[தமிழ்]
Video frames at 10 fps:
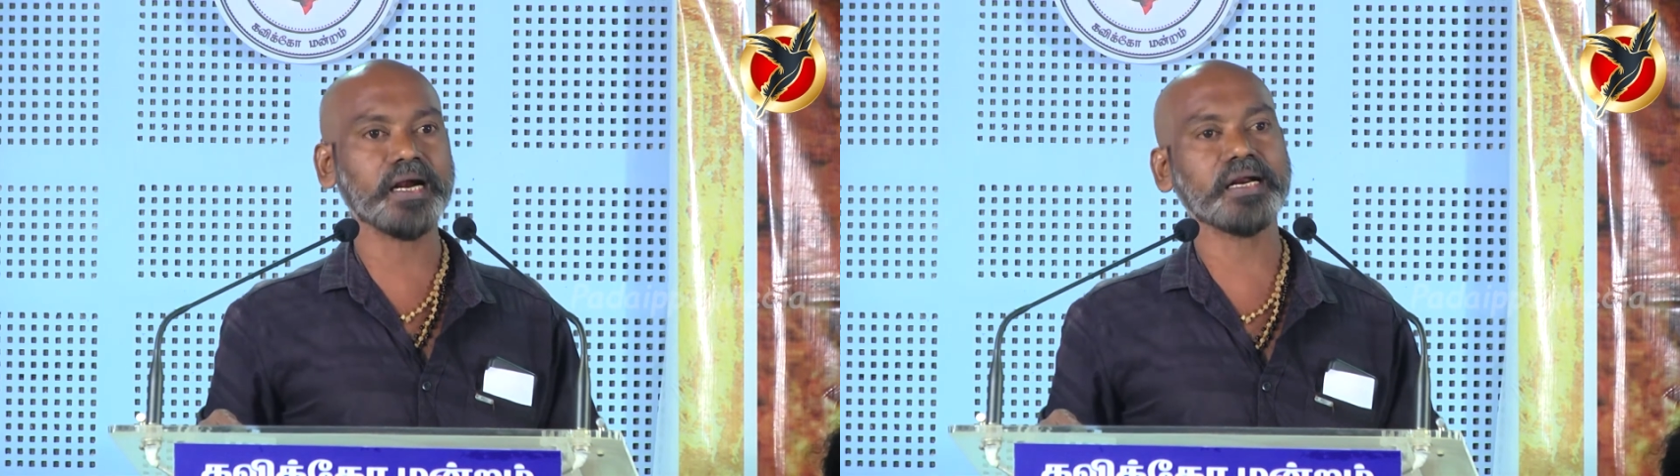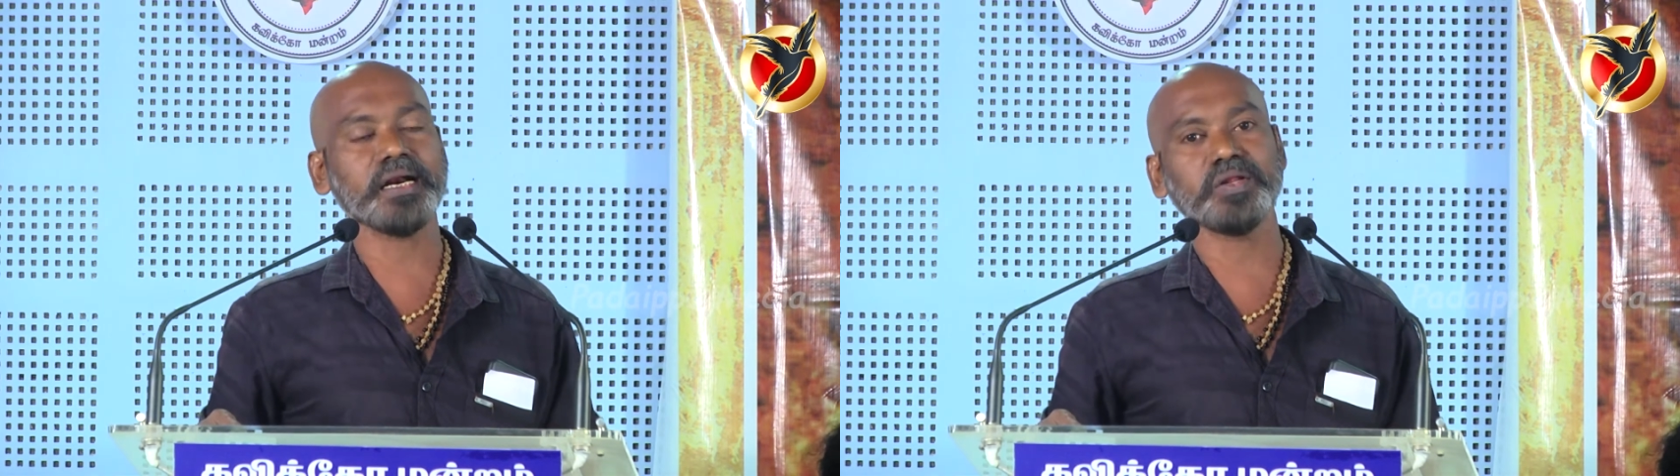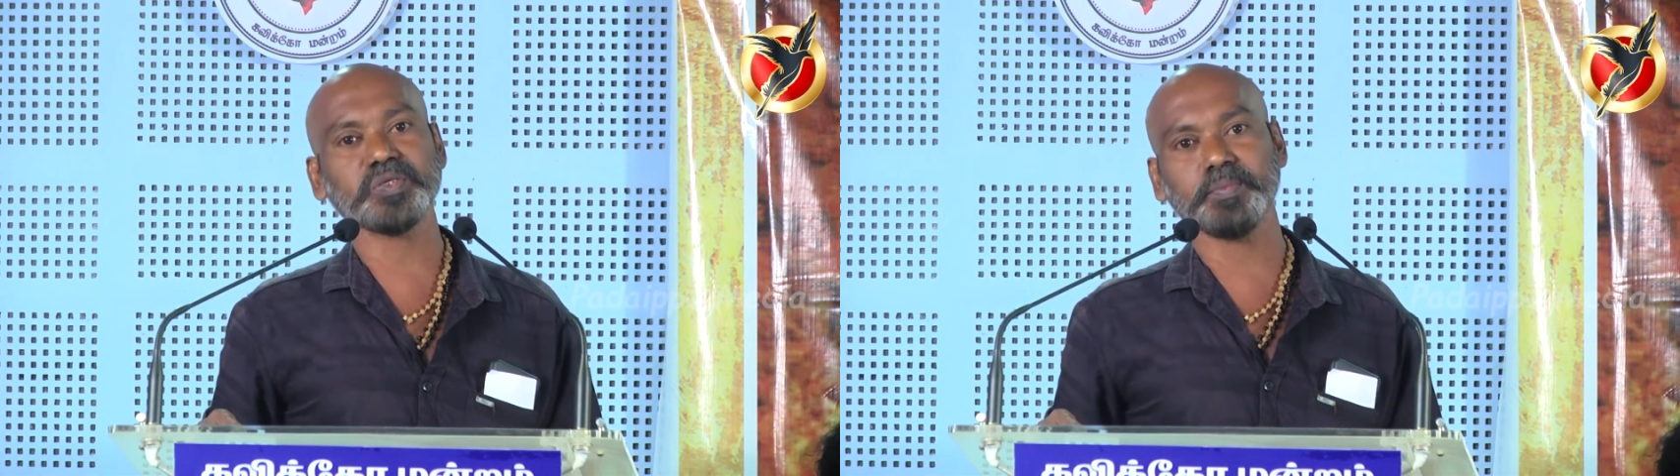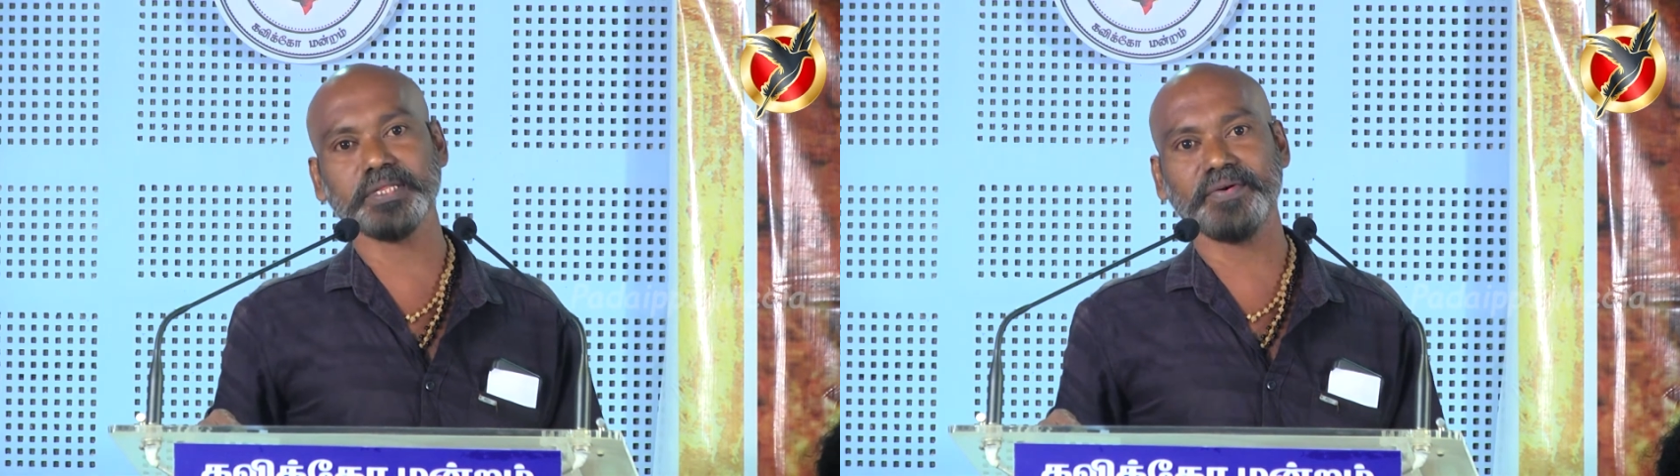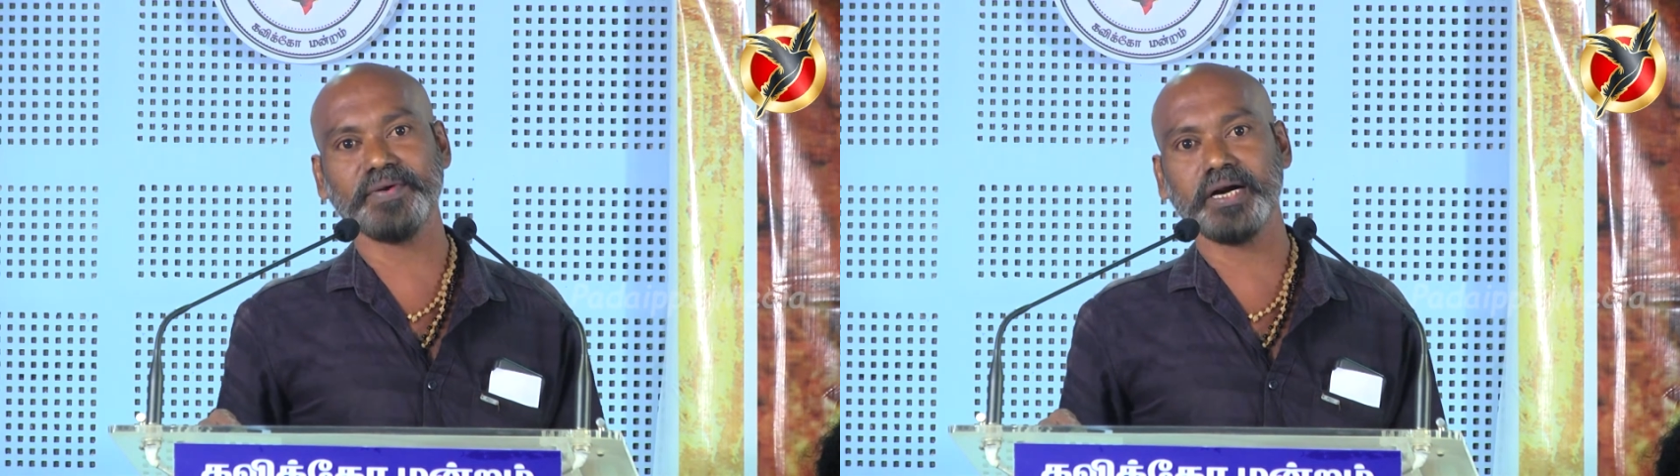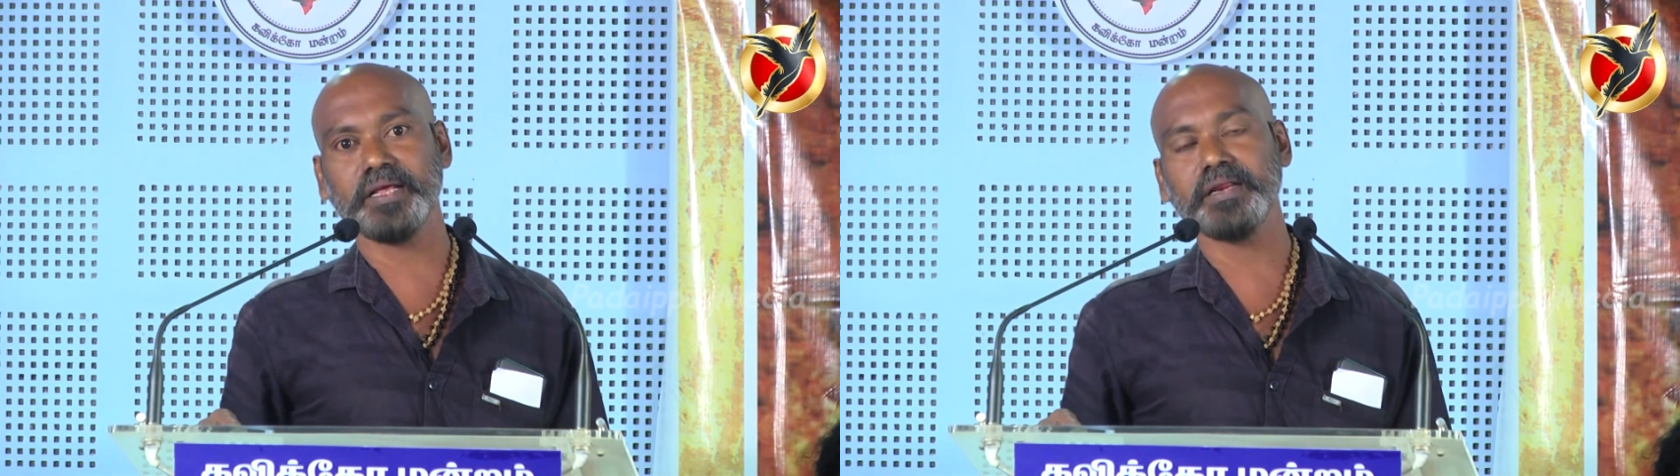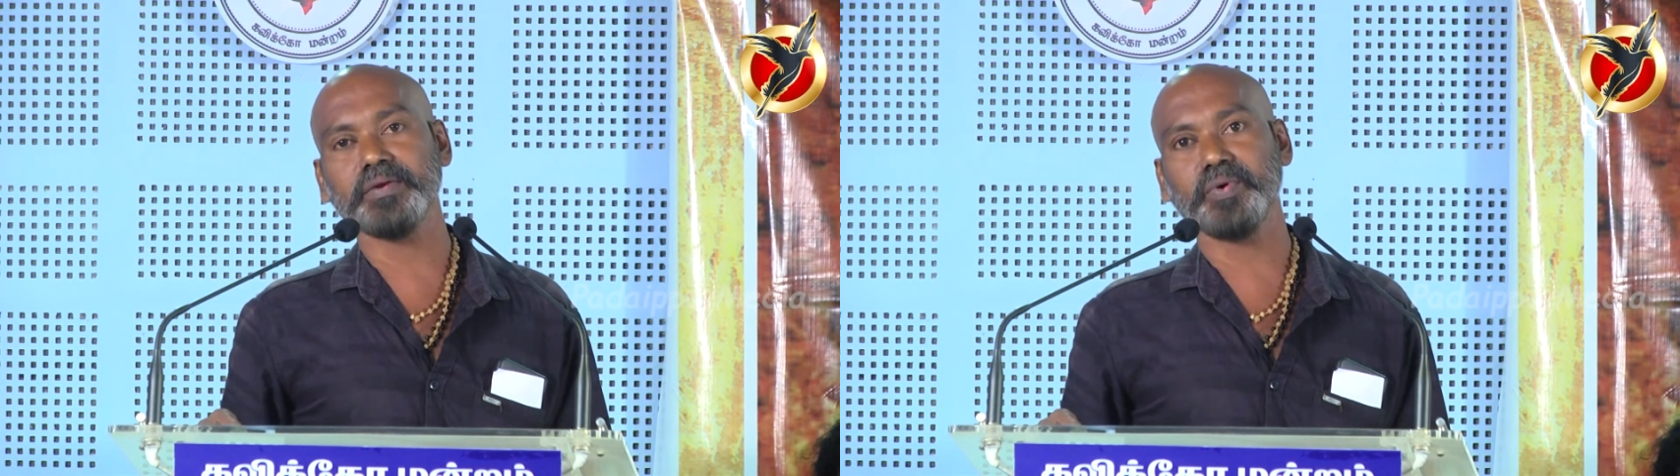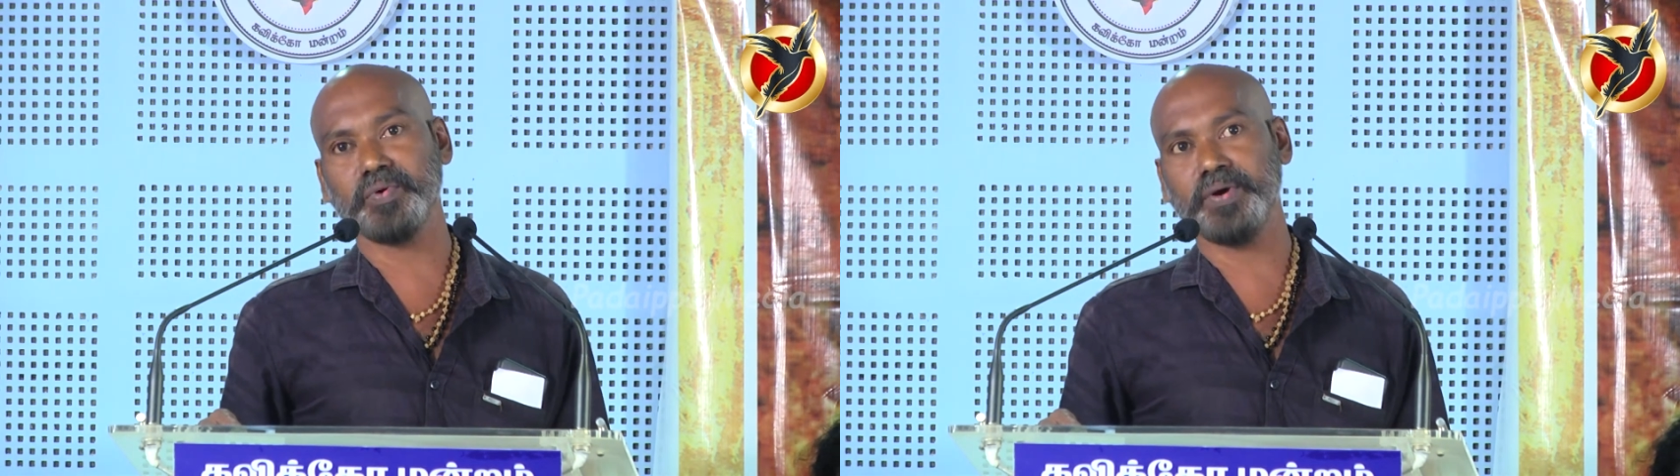நாட்களில் சுமந்தவர்களில்
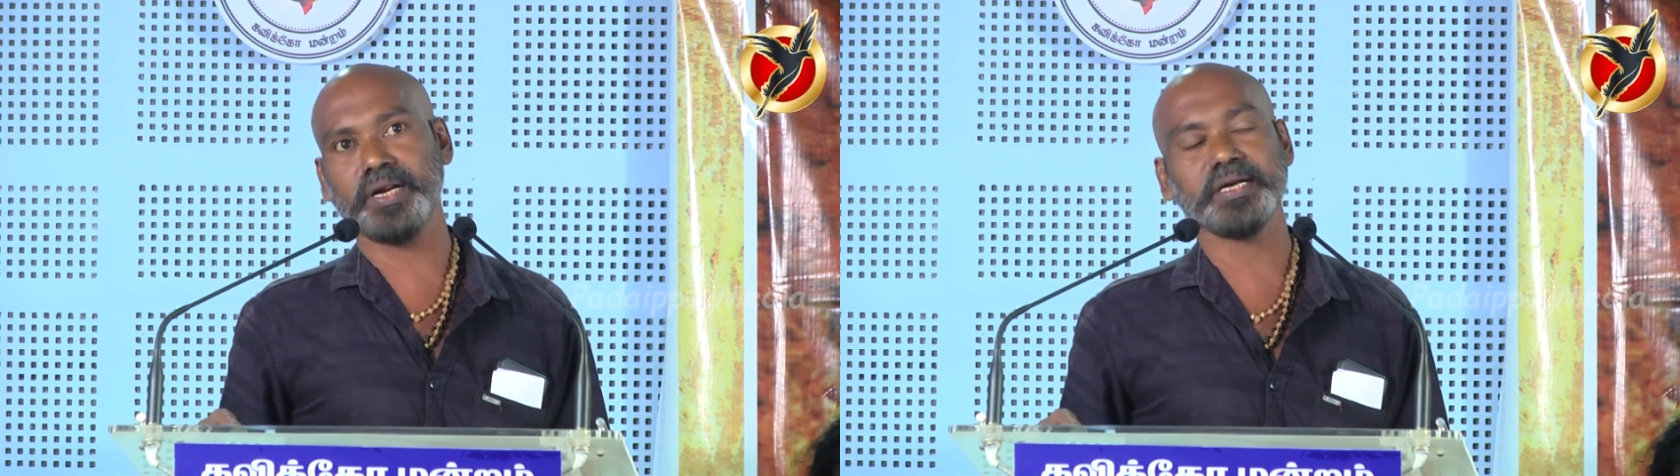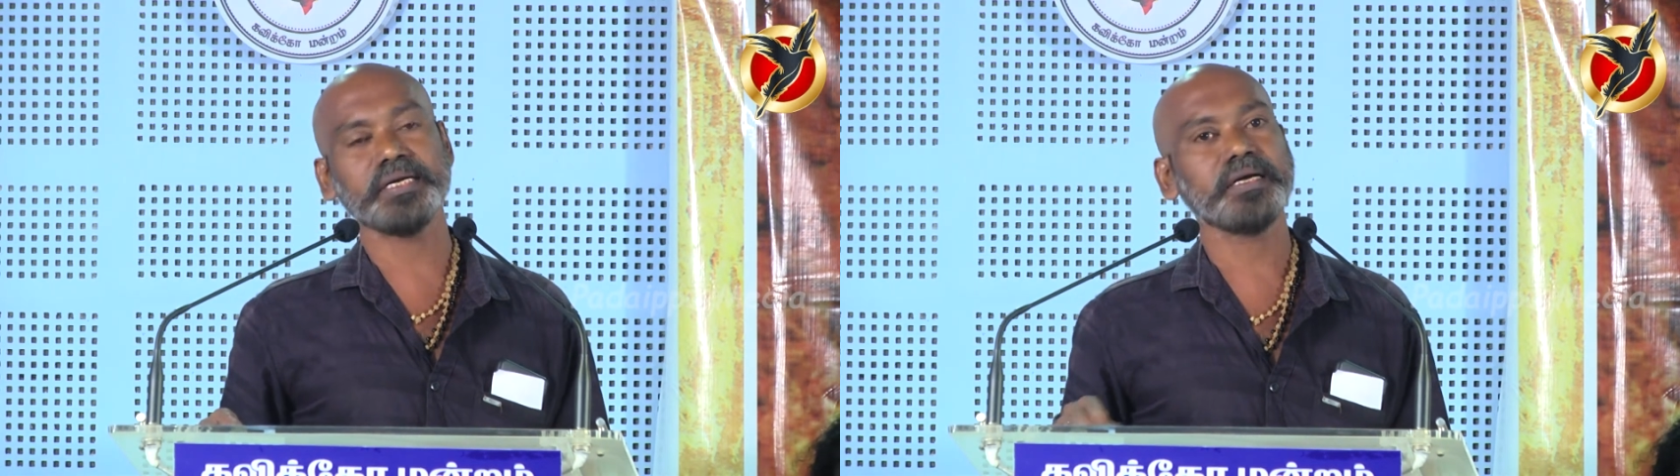ஒருவர்